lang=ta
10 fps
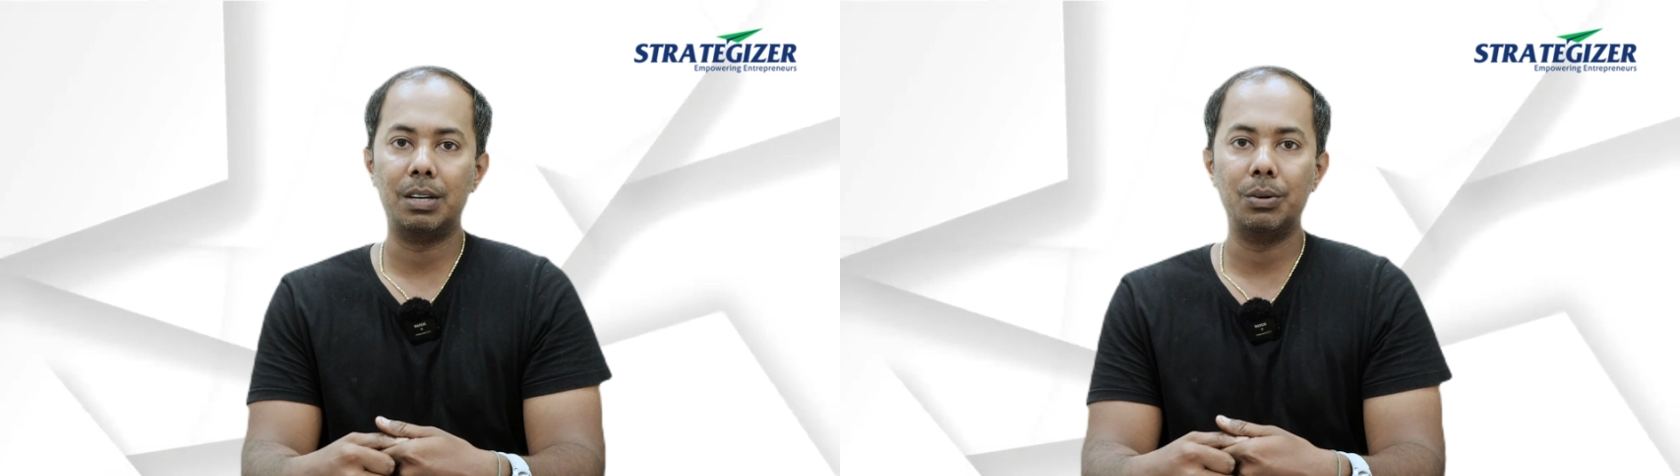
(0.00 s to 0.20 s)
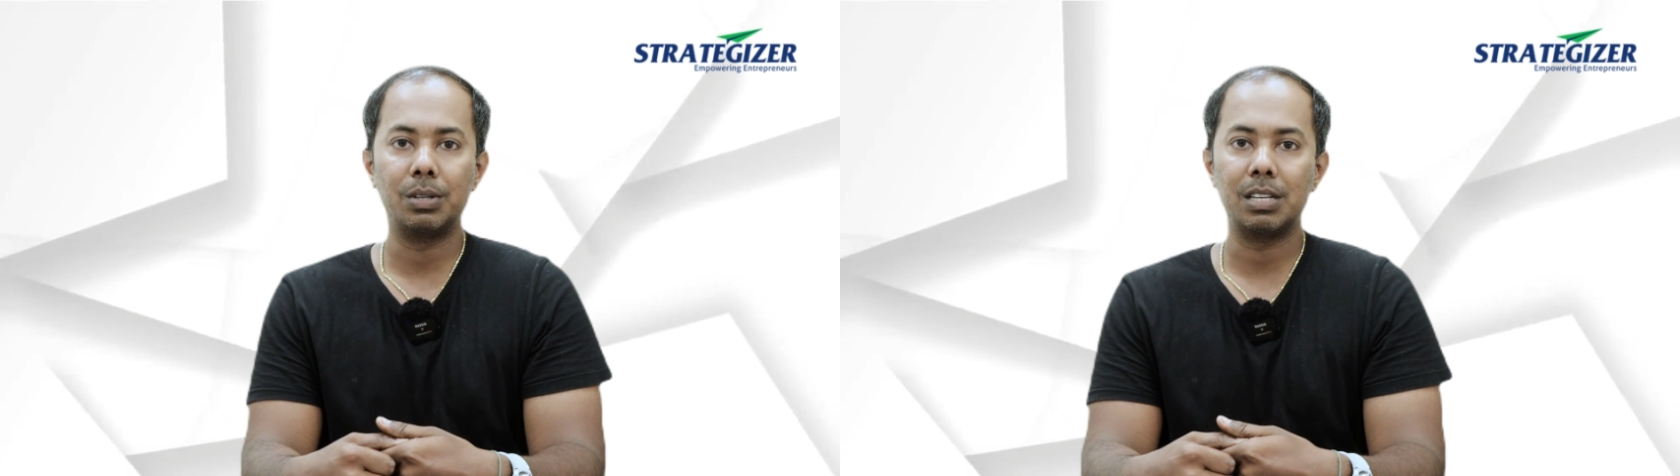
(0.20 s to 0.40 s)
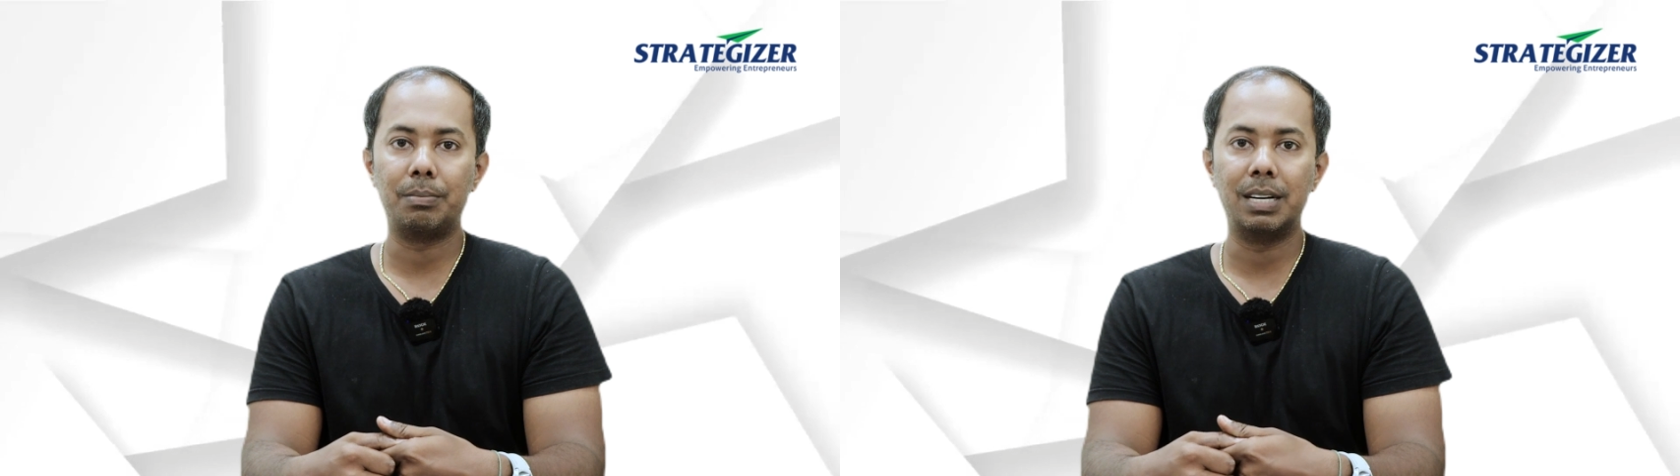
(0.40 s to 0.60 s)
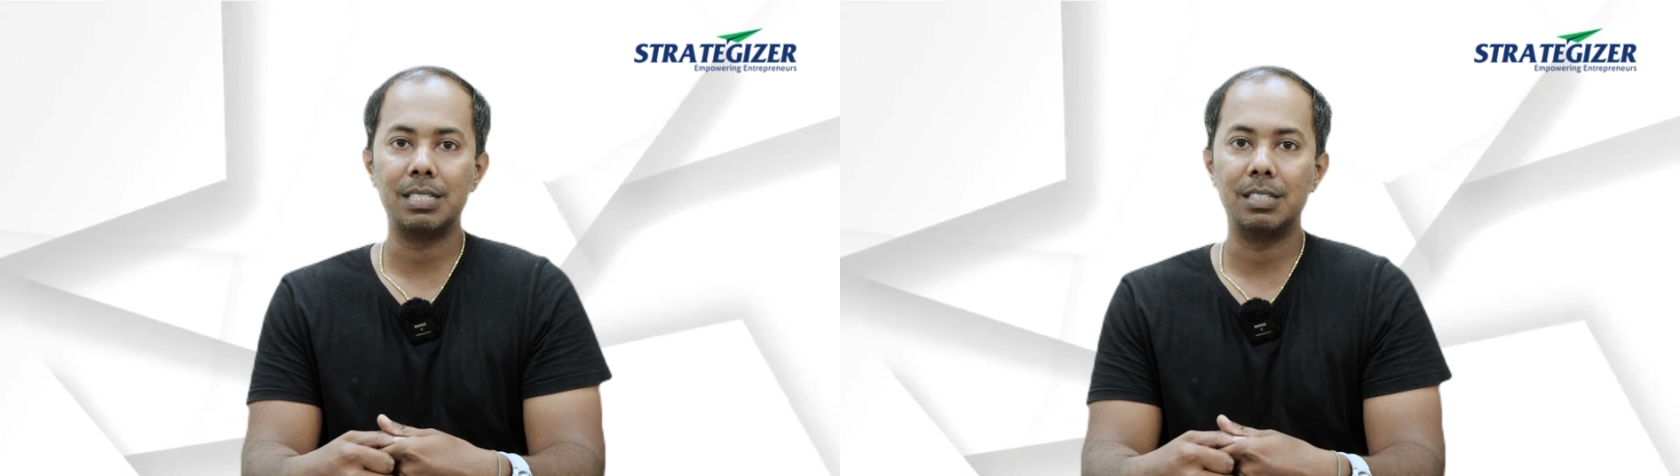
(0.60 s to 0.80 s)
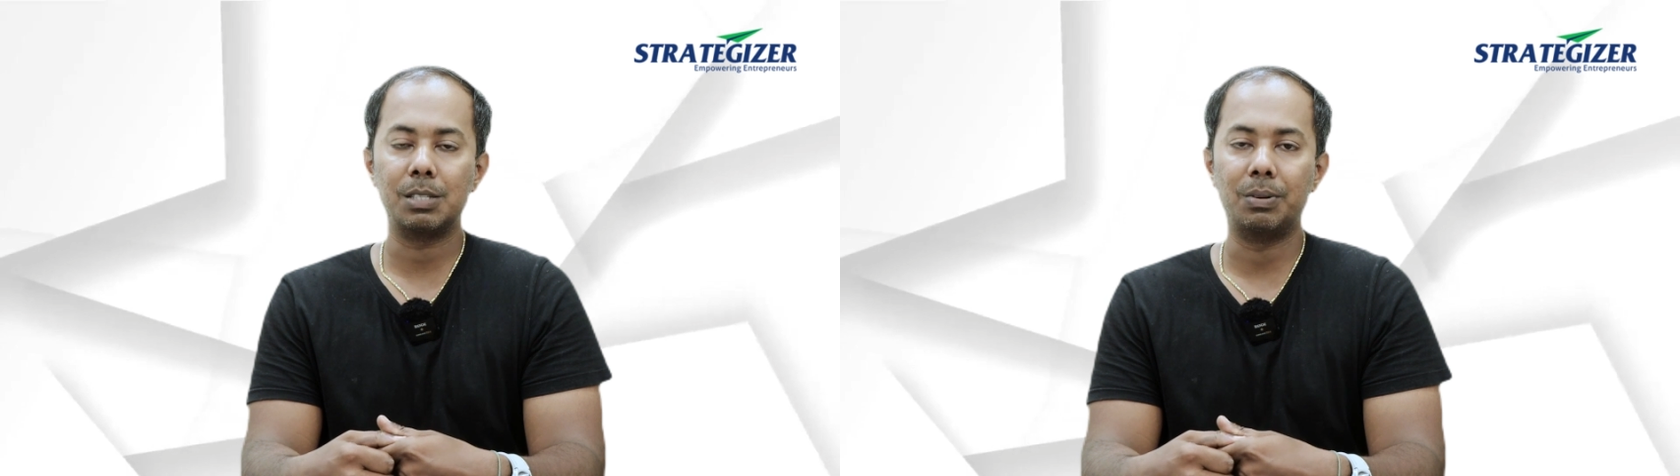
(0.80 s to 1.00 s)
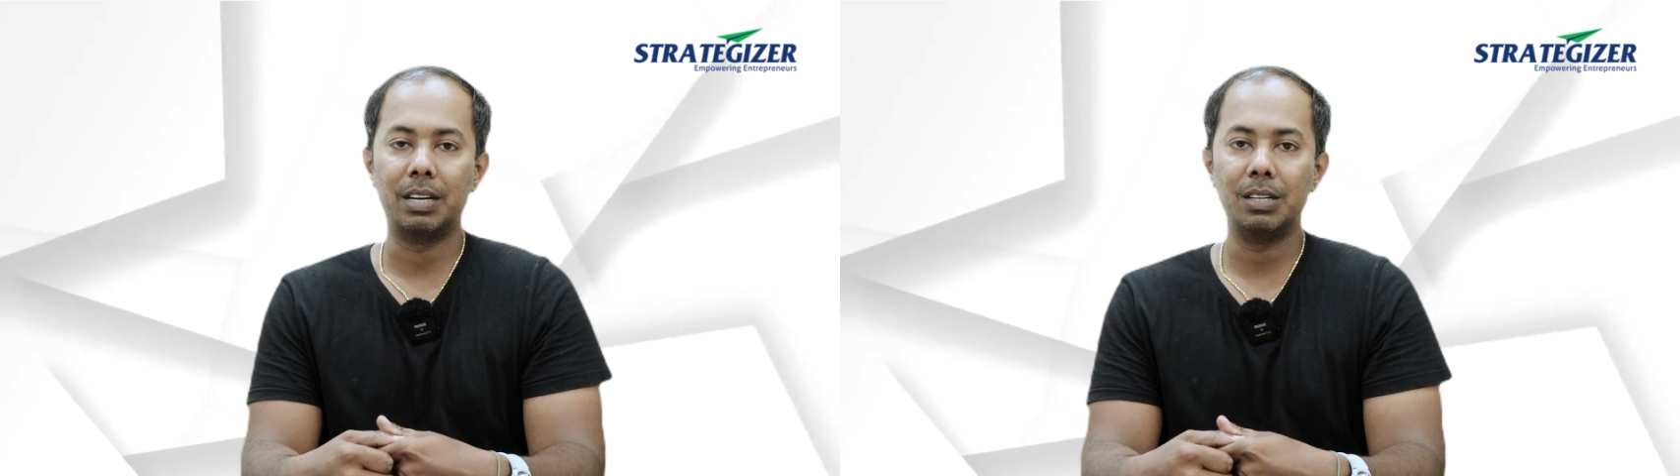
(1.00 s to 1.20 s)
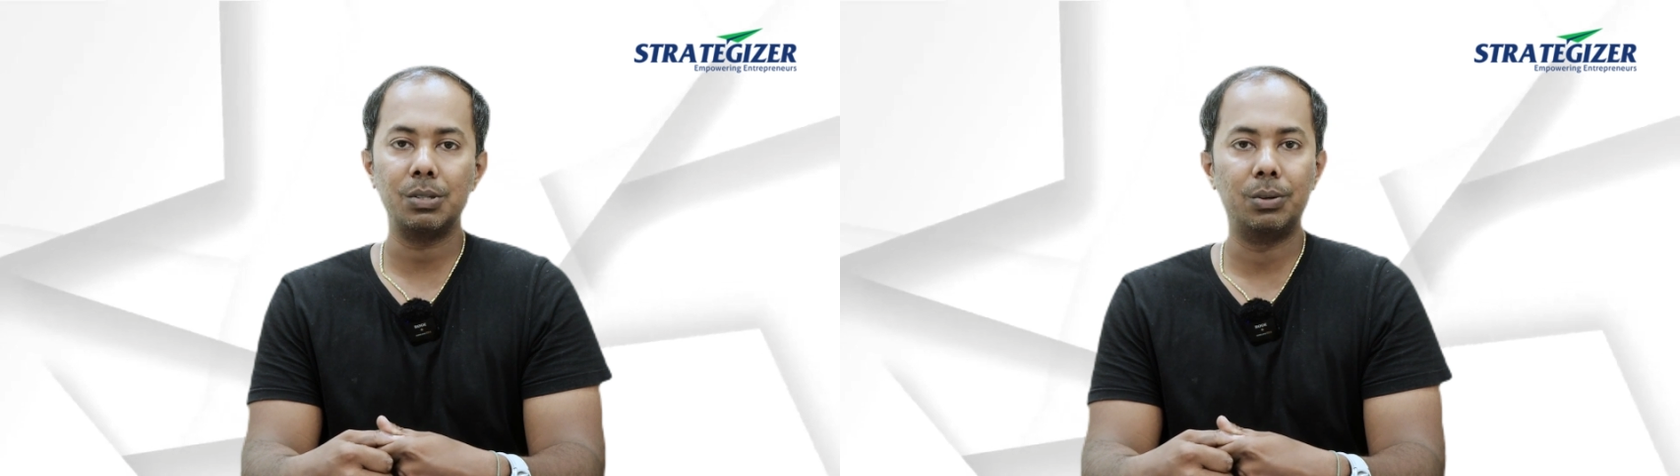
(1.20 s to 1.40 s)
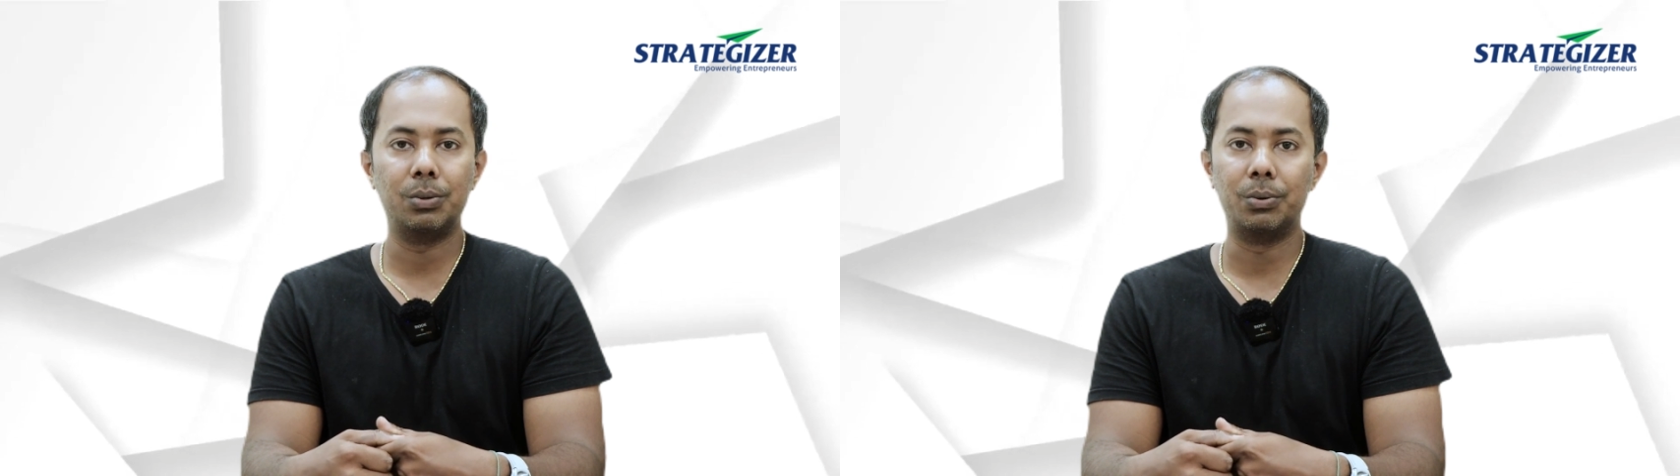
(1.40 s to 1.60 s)
மாதிரி ஒரு சில பிராண்ட் சஜஸ்ட் பண்ணாங்க
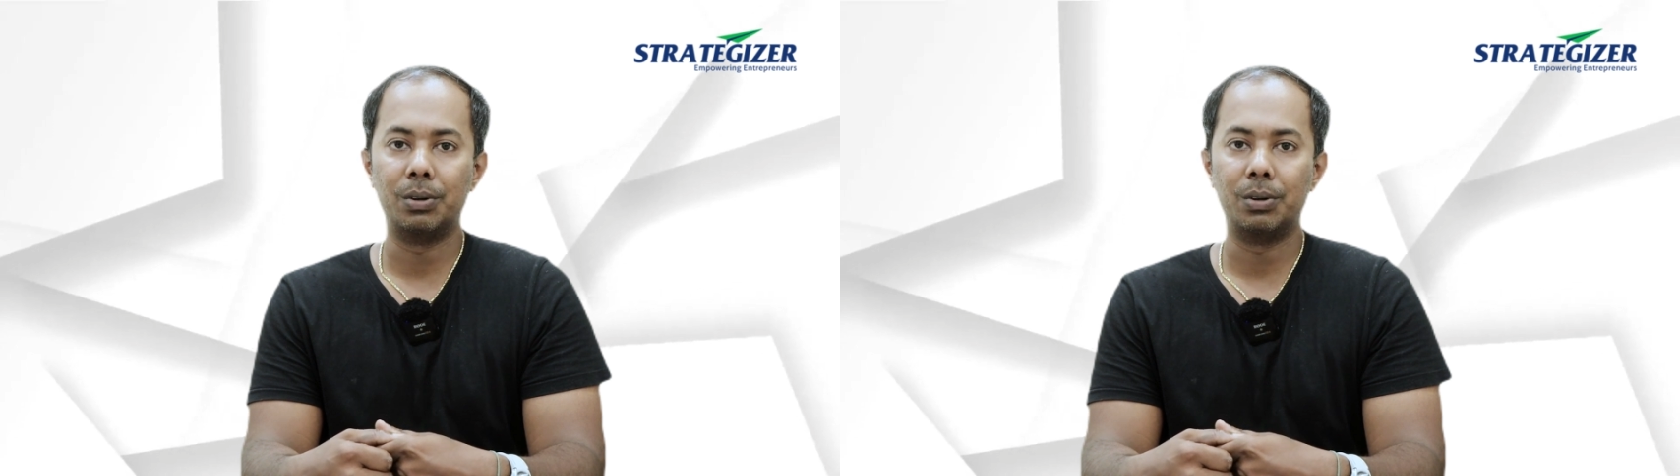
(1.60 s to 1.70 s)
ஸோ